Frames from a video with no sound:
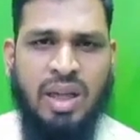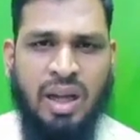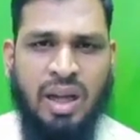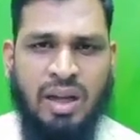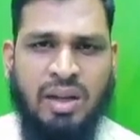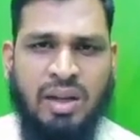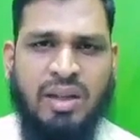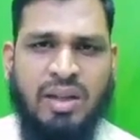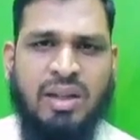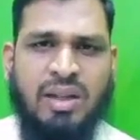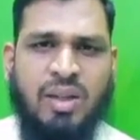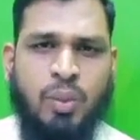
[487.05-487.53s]

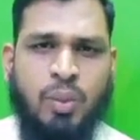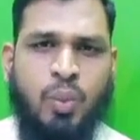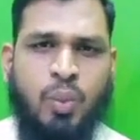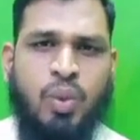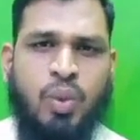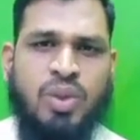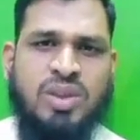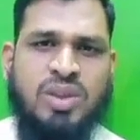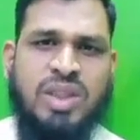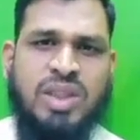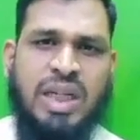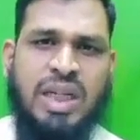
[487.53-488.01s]
என்று
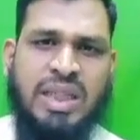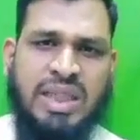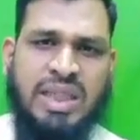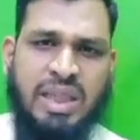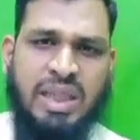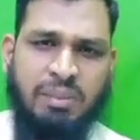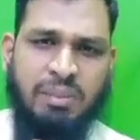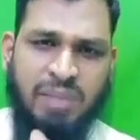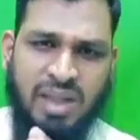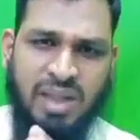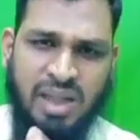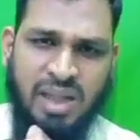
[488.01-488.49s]
ஒரு
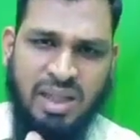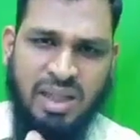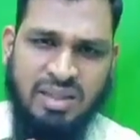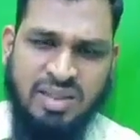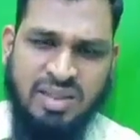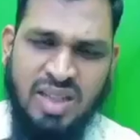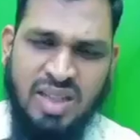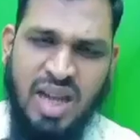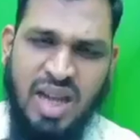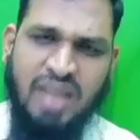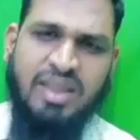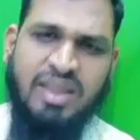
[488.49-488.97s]
சட்டம் இல்
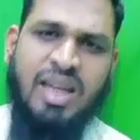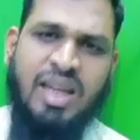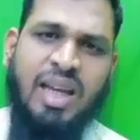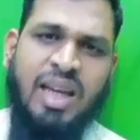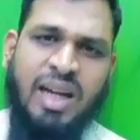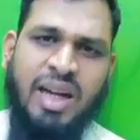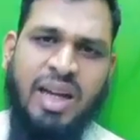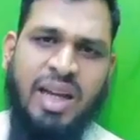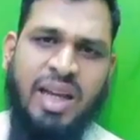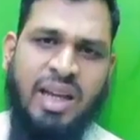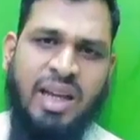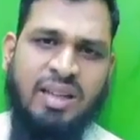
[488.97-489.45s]
இஸ்லாத்திலே
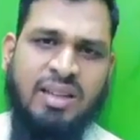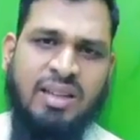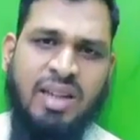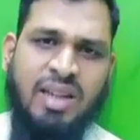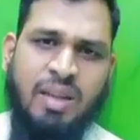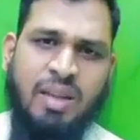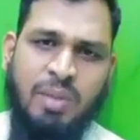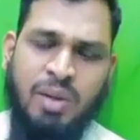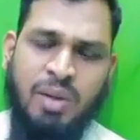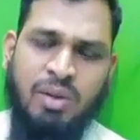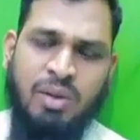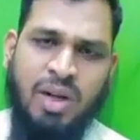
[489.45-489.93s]
கிடையாது
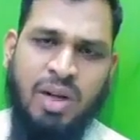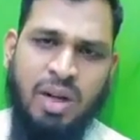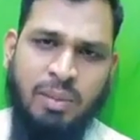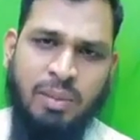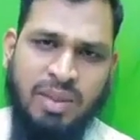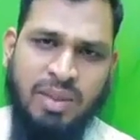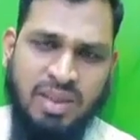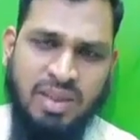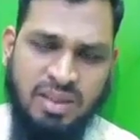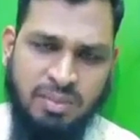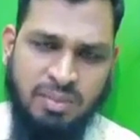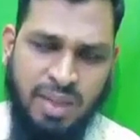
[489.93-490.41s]
நபி அவர்கள்
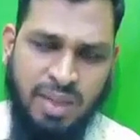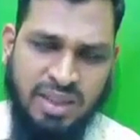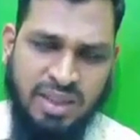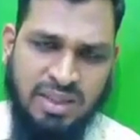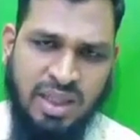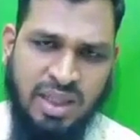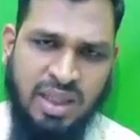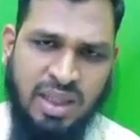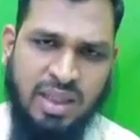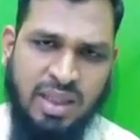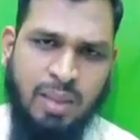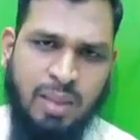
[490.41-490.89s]
அப்படி இந்த
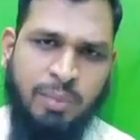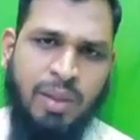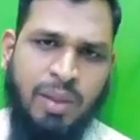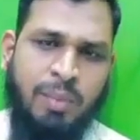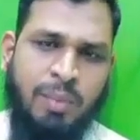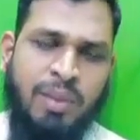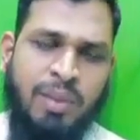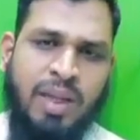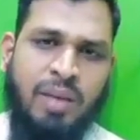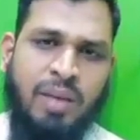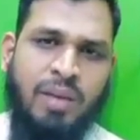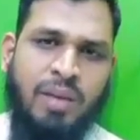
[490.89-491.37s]
மாதிரி சட்டத்தை
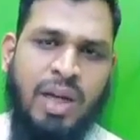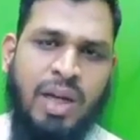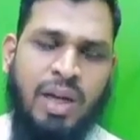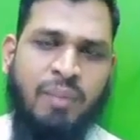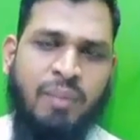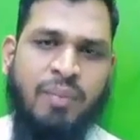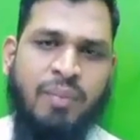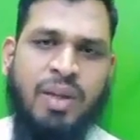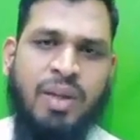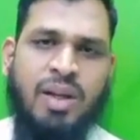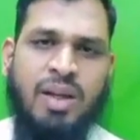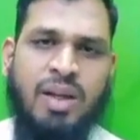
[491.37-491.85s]
பிறப்பிக்கவே இல்லை
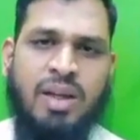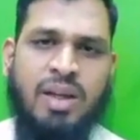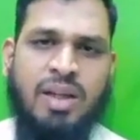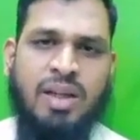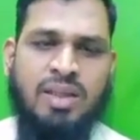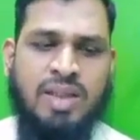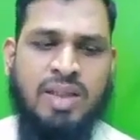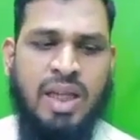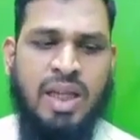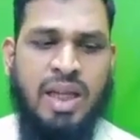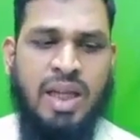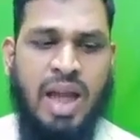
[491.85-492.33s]

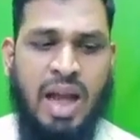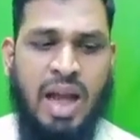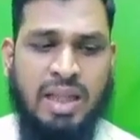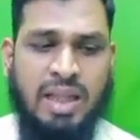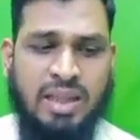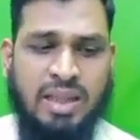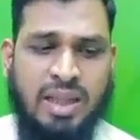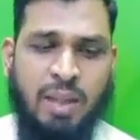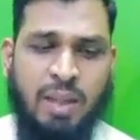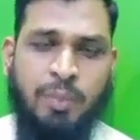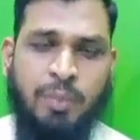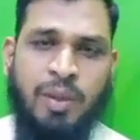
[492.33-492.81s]
சரி
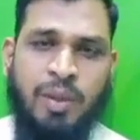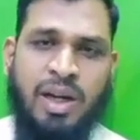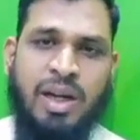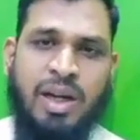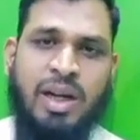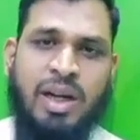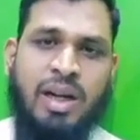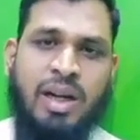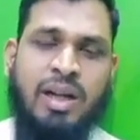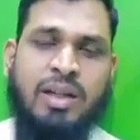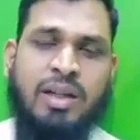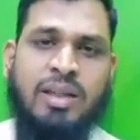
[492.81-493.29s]
அதுக்கப்புறம்
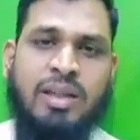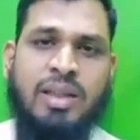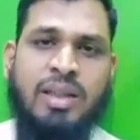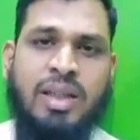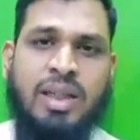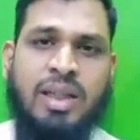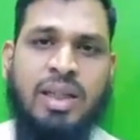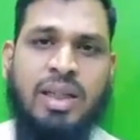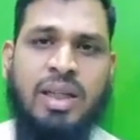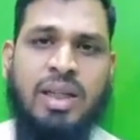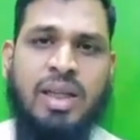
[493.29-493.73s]
என்ன நடக்குது